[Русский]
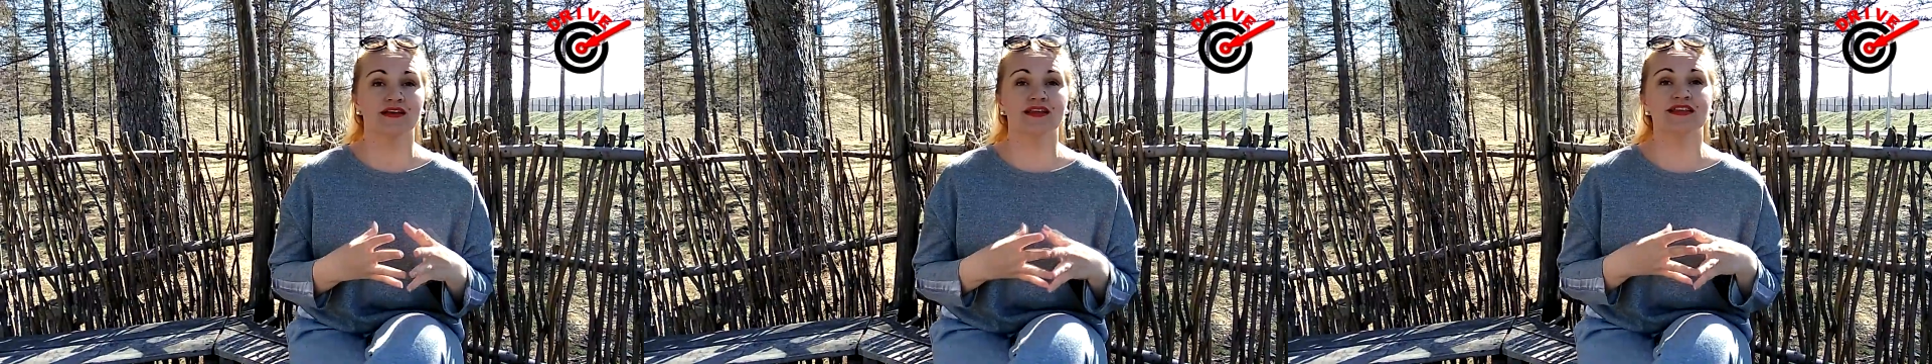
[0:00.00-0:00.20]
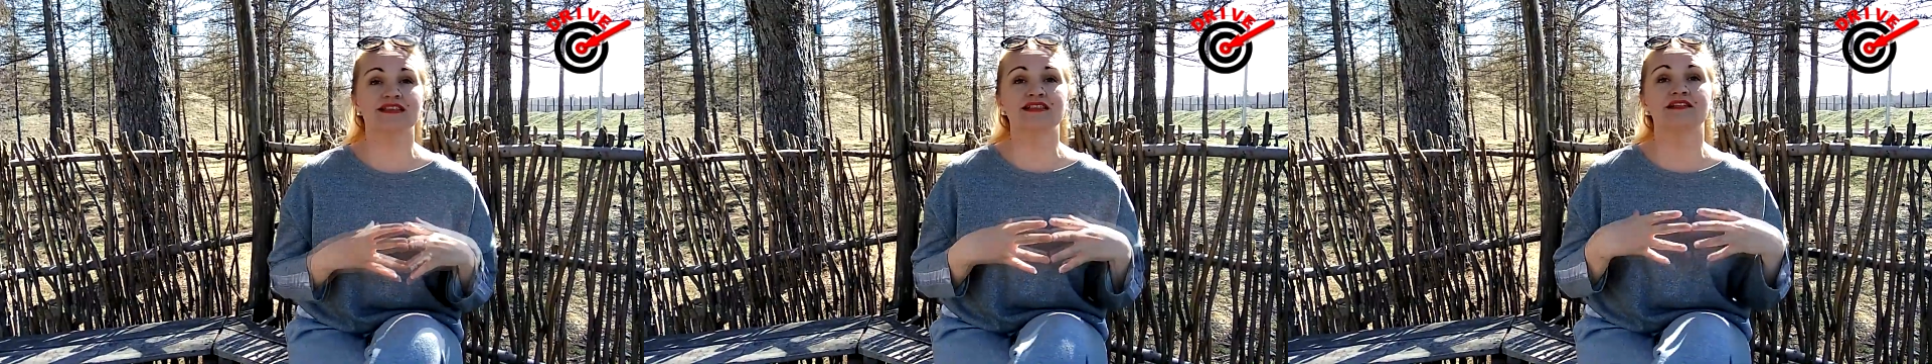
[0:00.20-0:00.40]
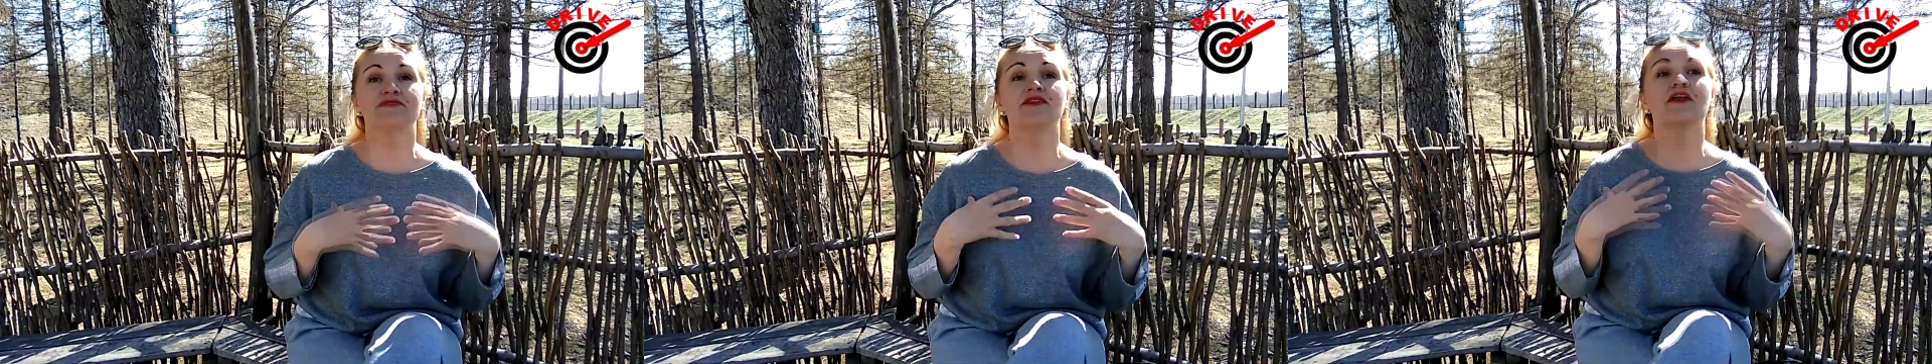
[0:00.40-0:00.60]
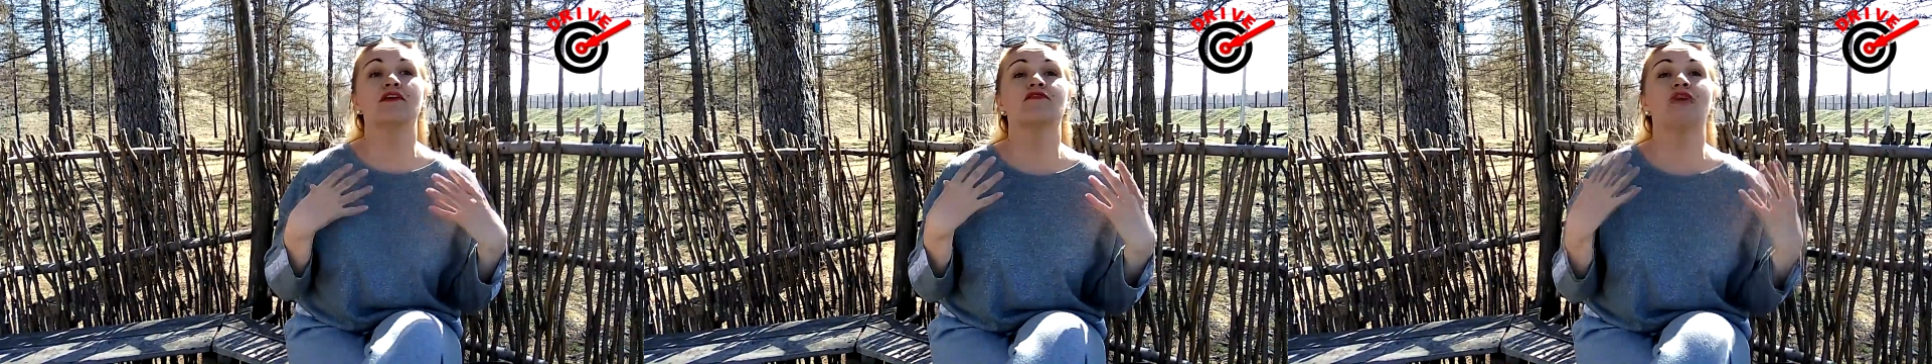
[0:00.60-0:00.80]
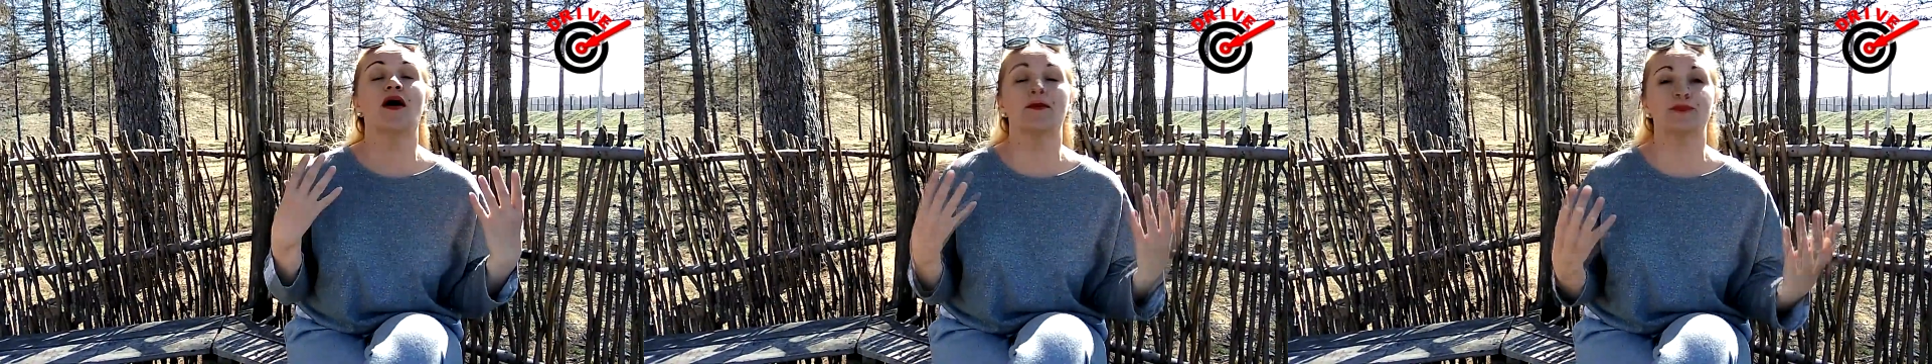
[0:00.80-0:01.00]
если
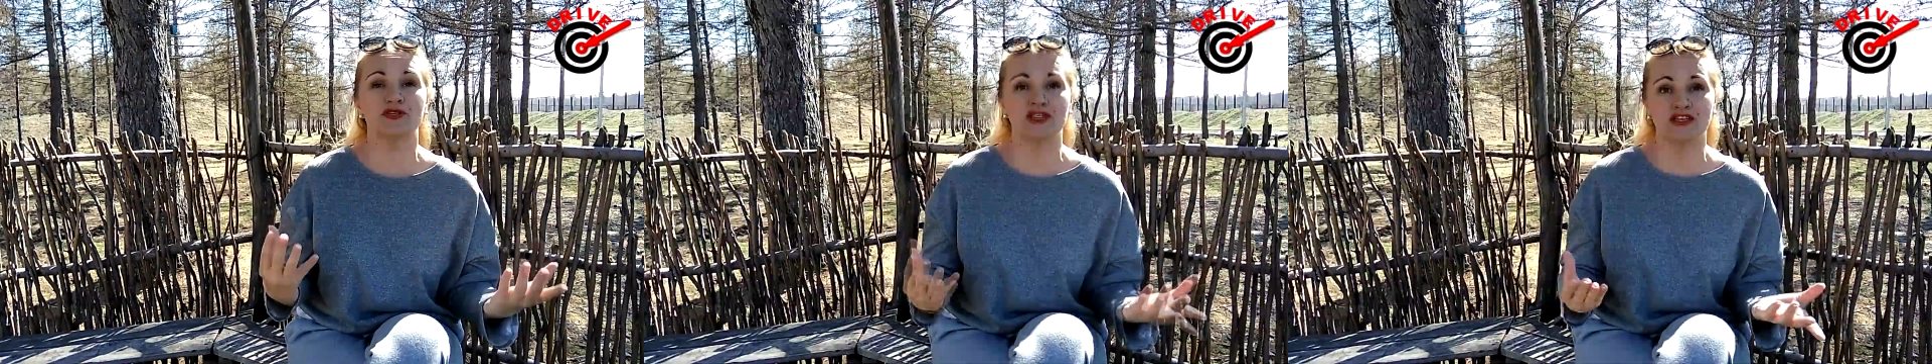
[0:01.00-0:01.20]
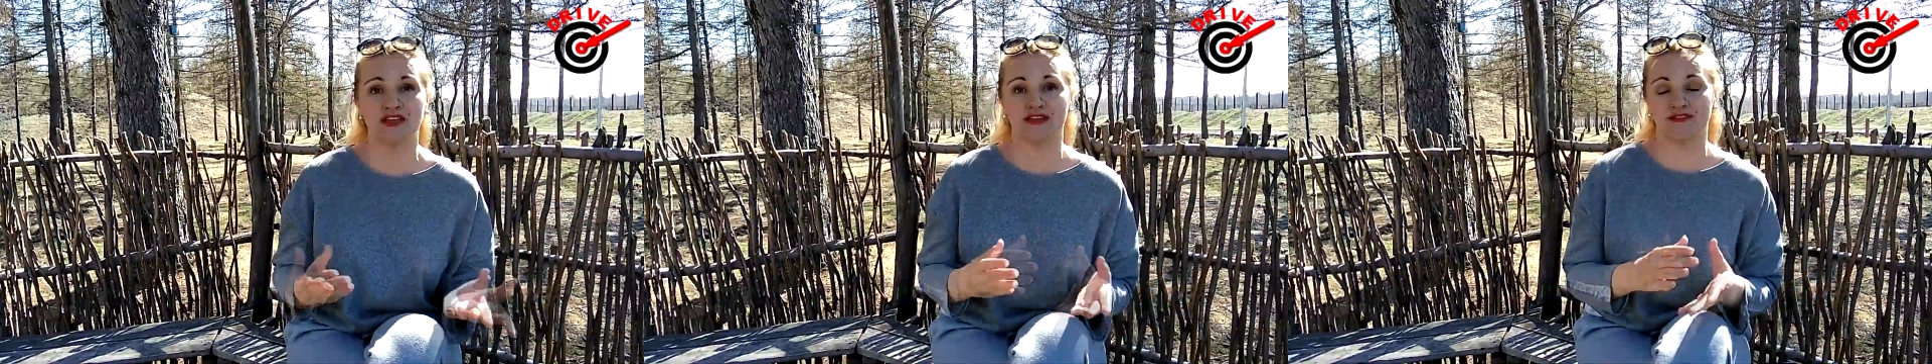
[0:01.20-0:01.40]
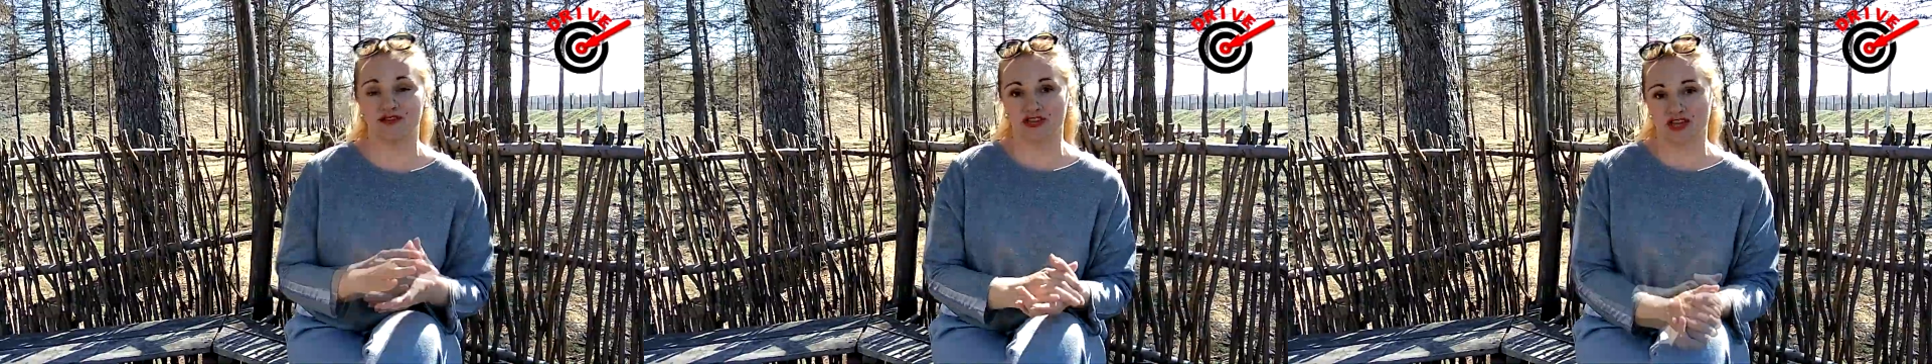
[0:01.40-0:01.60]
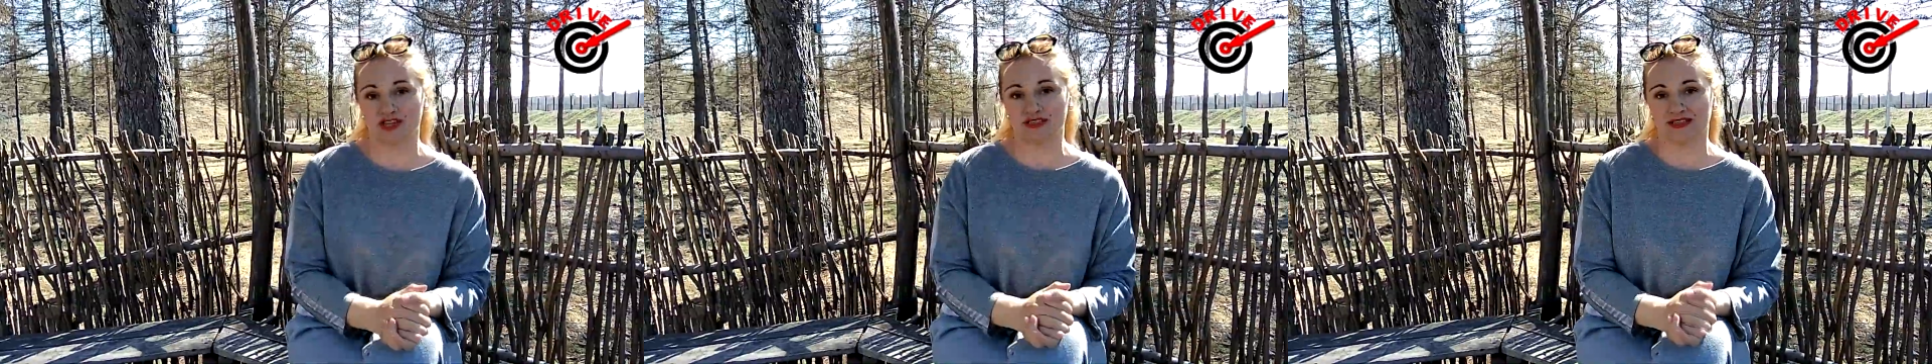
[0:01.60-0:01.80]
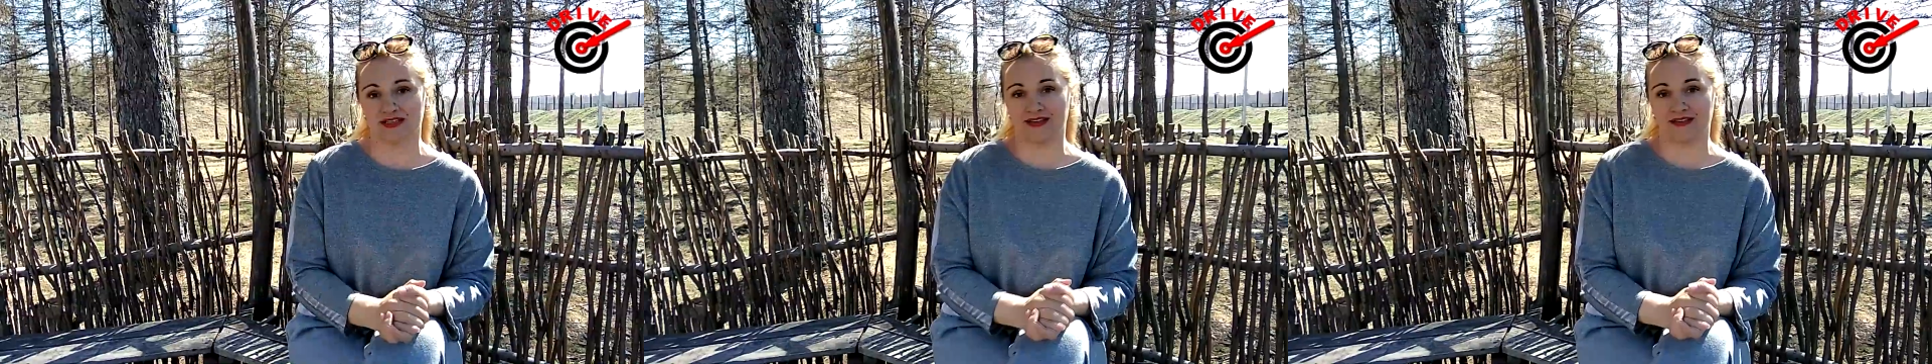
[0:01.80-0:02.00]
вы вообще не
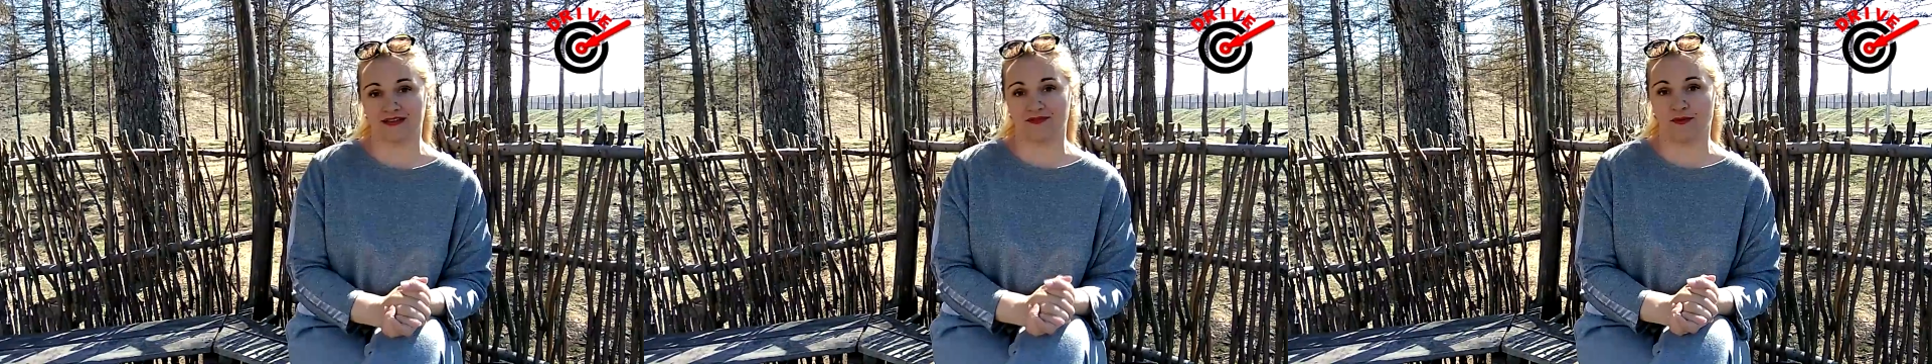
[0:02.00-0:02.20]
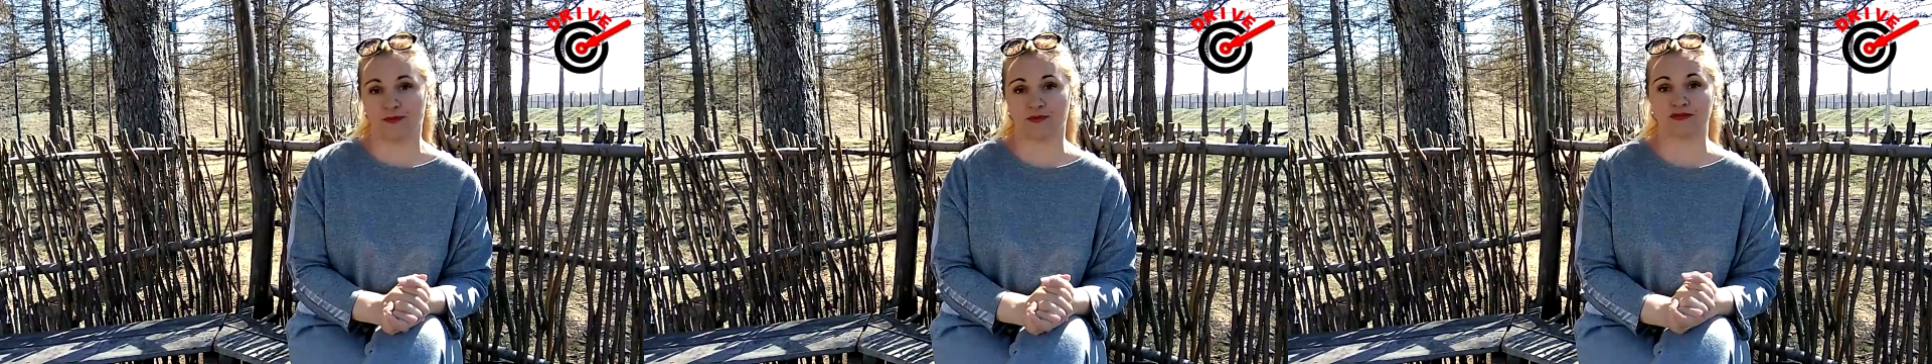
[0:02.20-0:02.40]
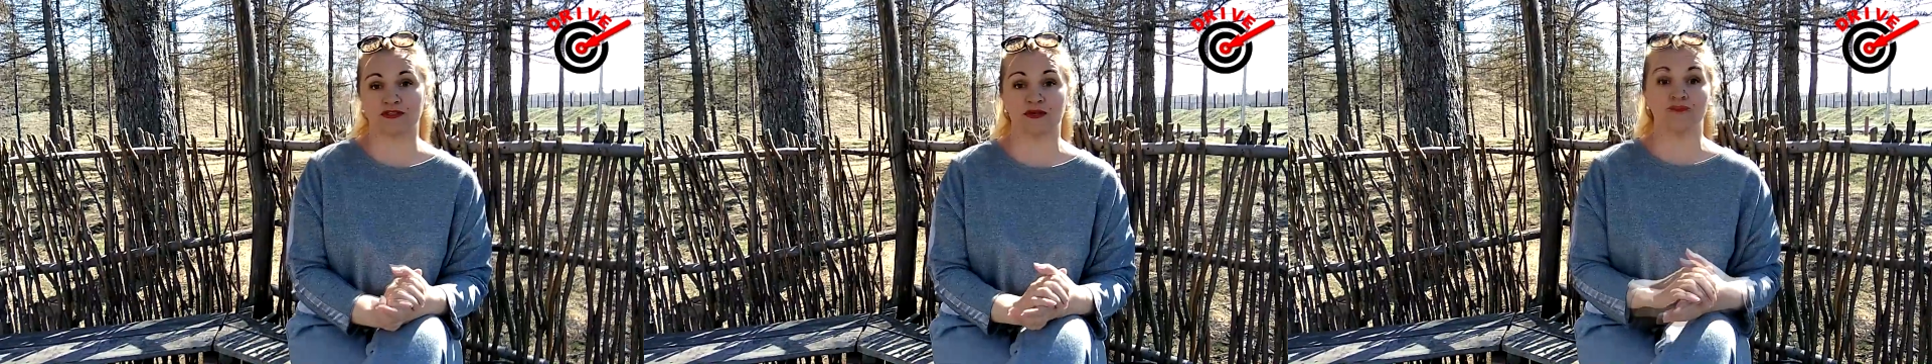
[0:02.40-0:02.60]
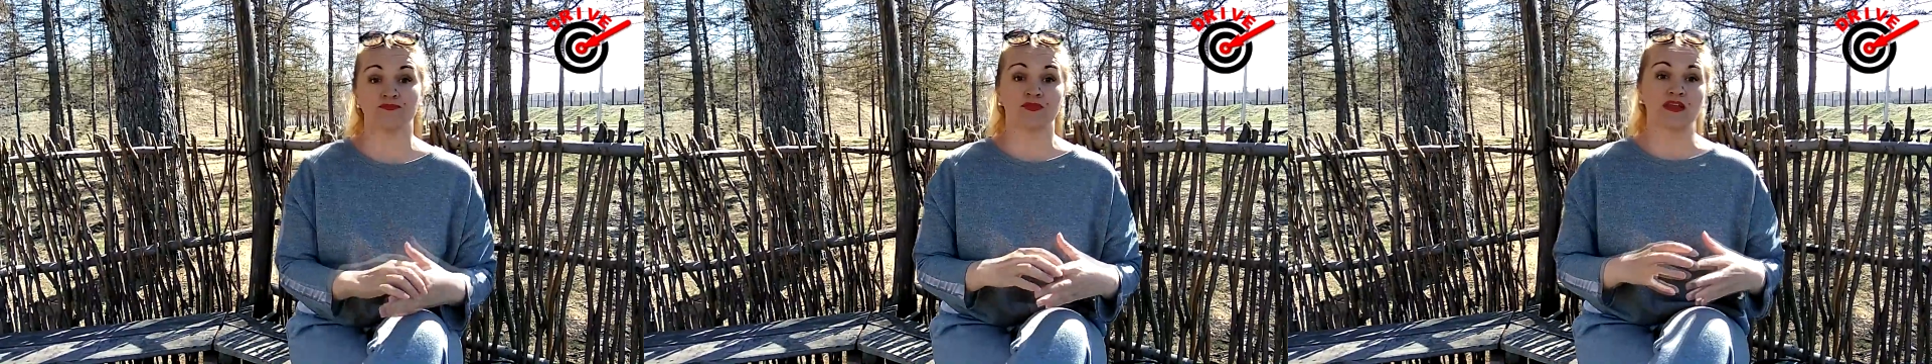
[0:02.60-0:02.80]
отвечаете на этот вопрос.